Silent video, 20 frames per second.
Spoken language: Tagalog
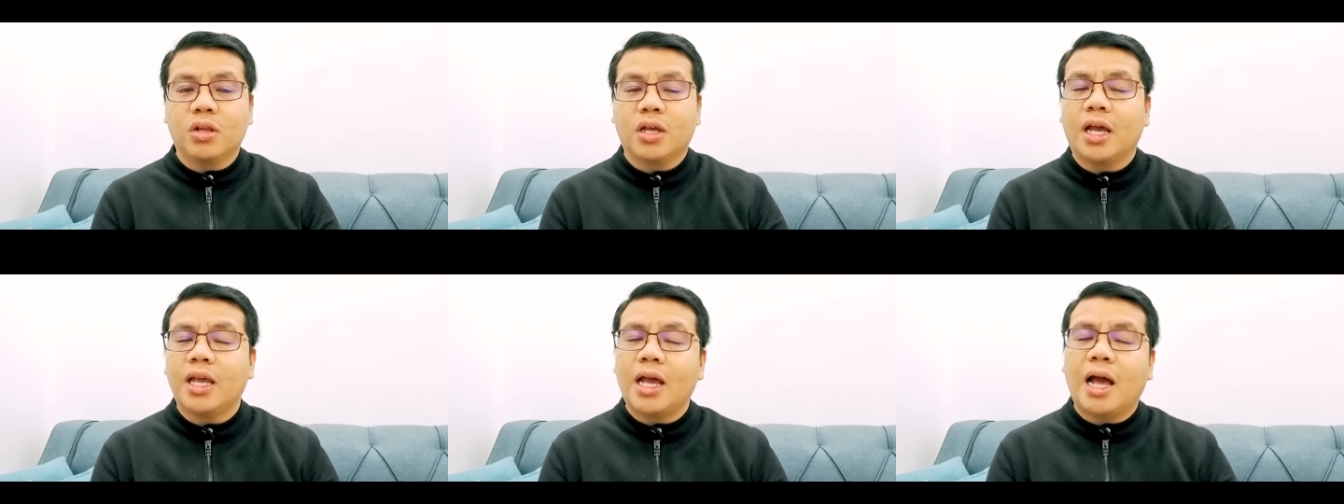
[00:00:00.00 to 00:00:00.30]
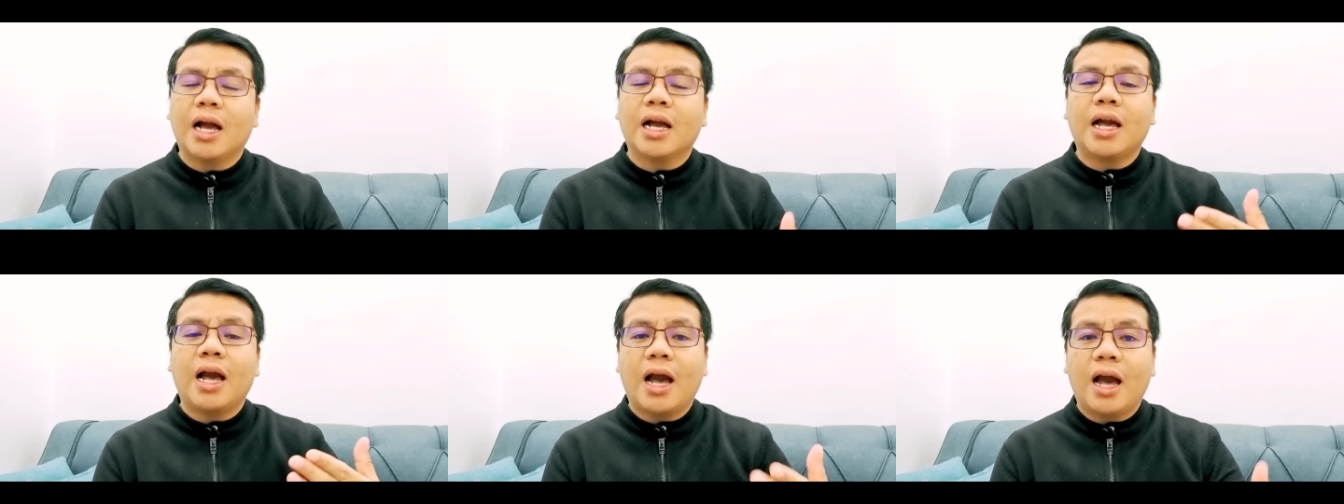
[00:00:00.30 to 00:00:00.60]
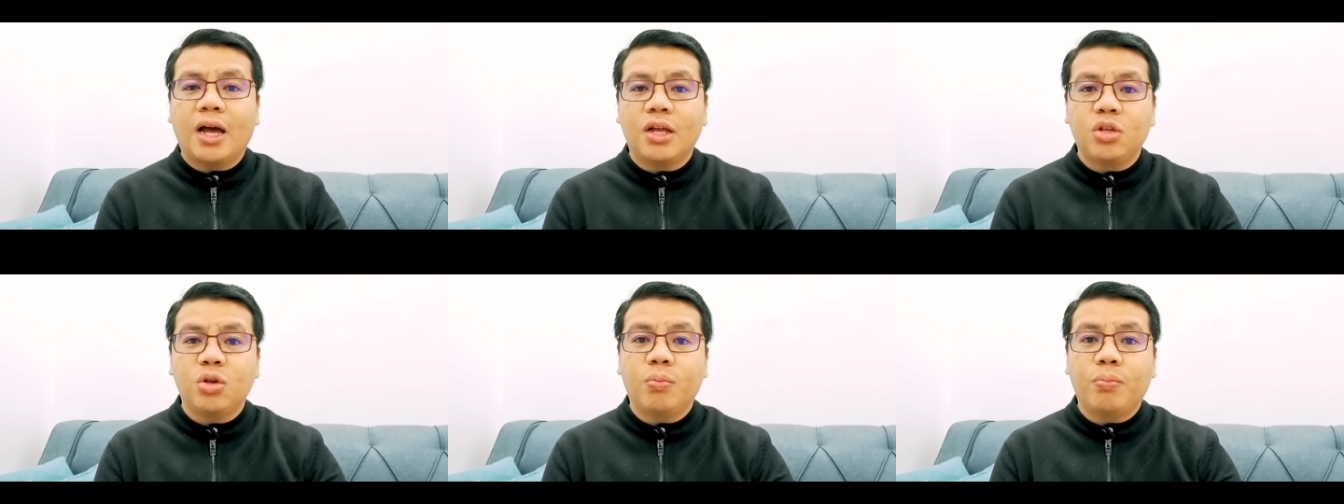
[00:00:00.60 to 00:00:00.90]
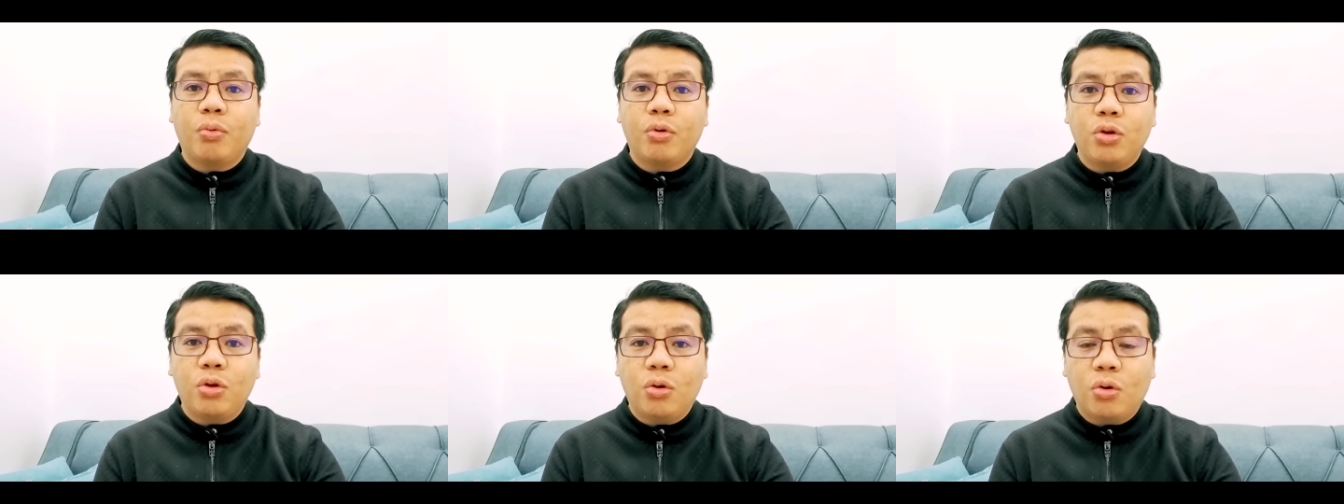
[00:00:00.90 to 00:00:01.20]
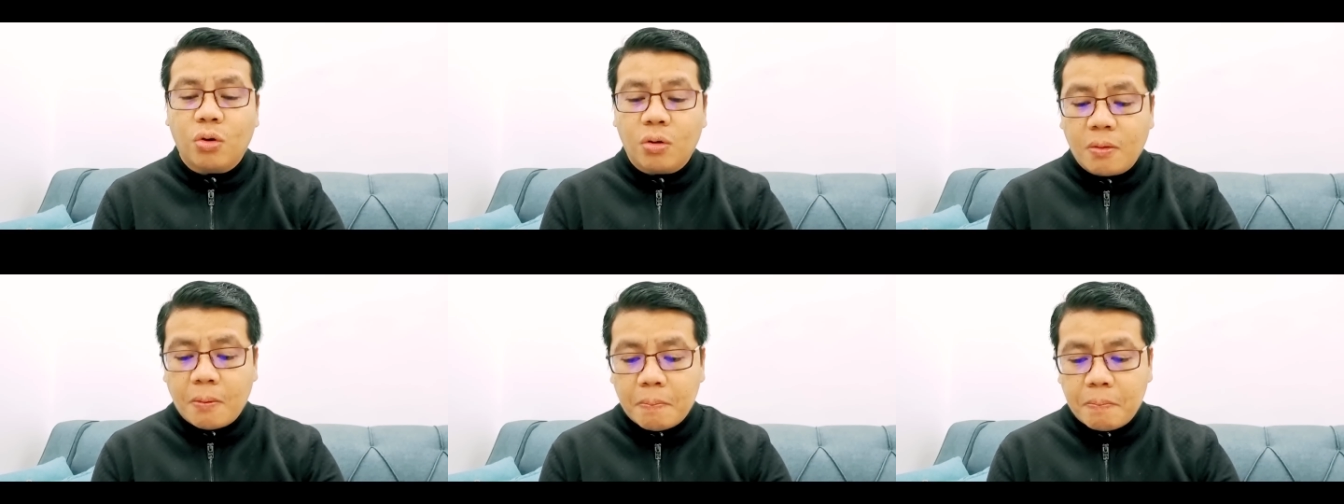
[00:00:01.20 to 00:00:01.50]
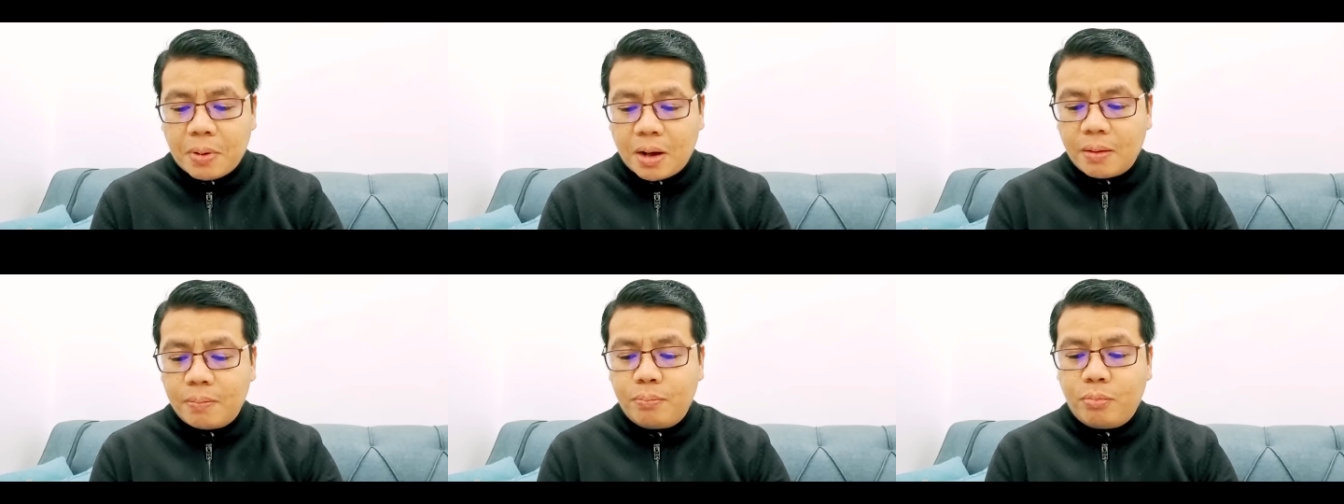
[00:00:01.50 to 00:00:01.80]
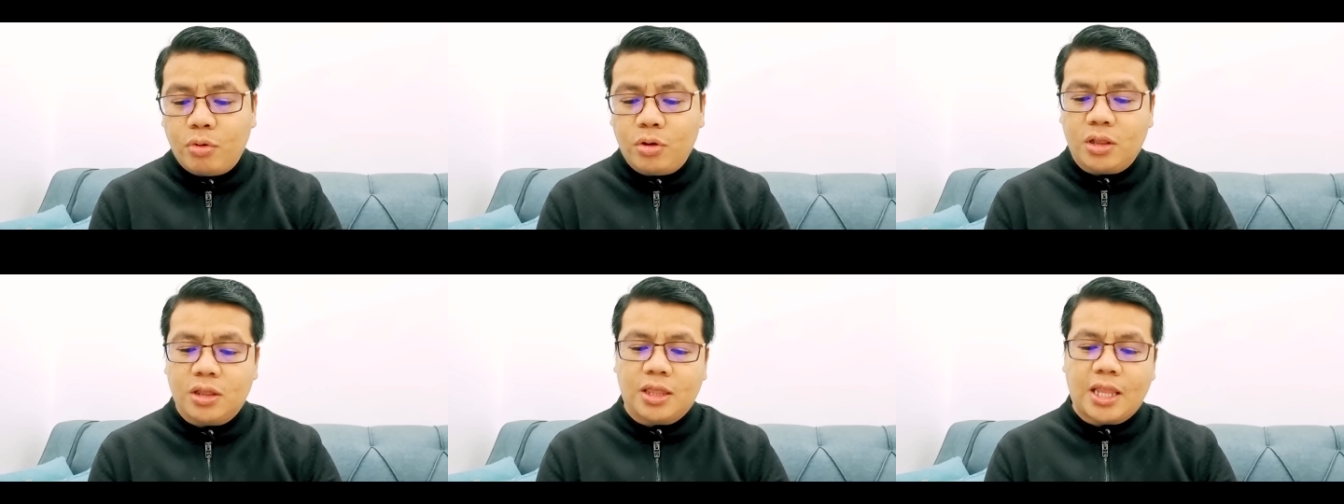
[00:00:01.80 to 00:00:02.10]
Kaya agahan nyo po yung
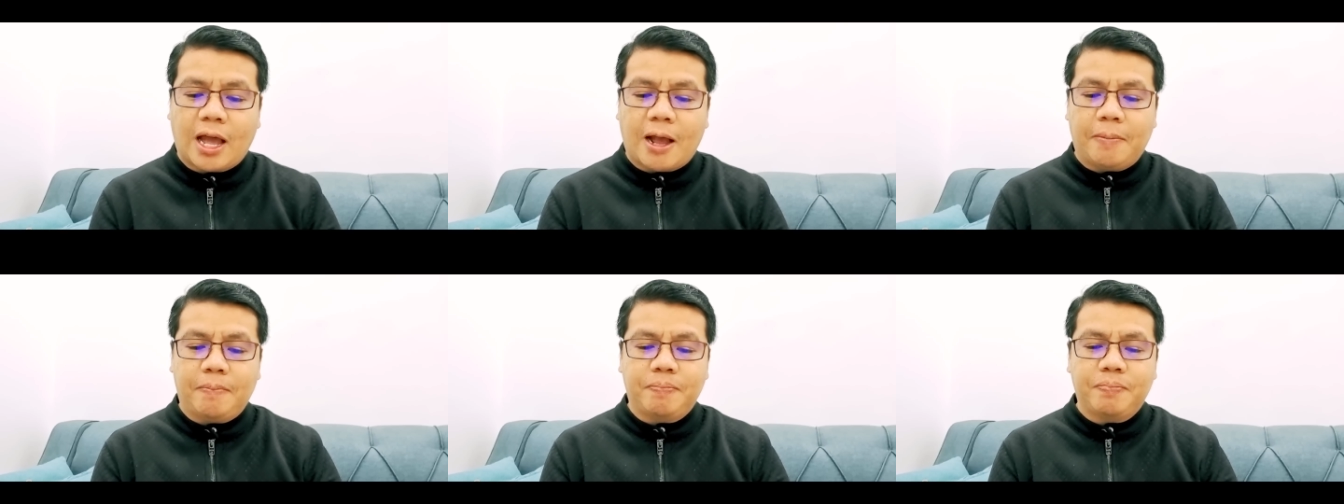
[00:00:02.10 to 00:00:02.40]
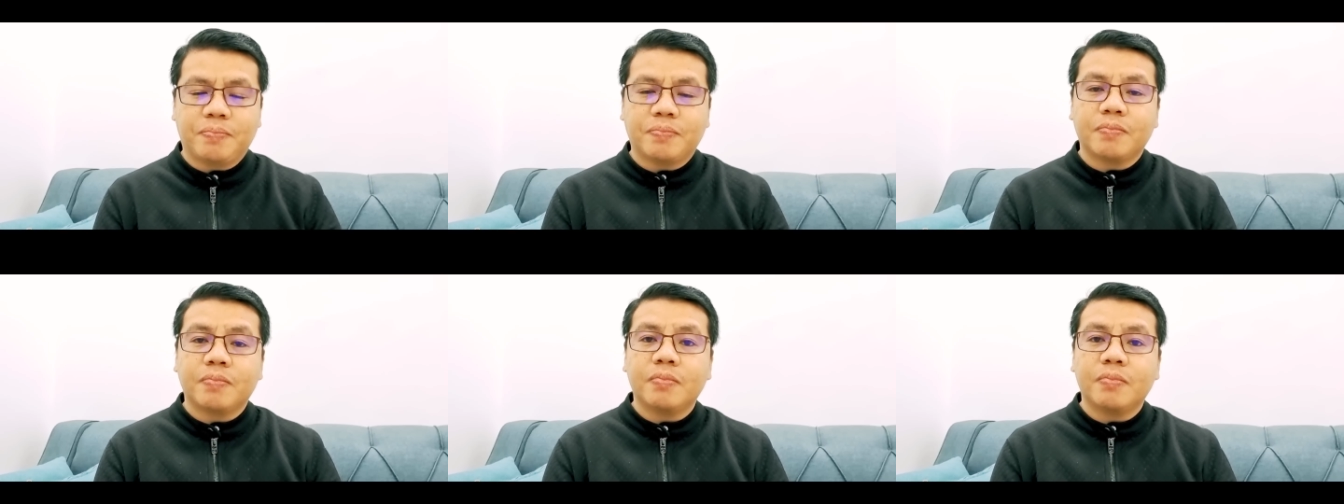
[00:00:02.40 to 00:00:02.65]
pagpunta.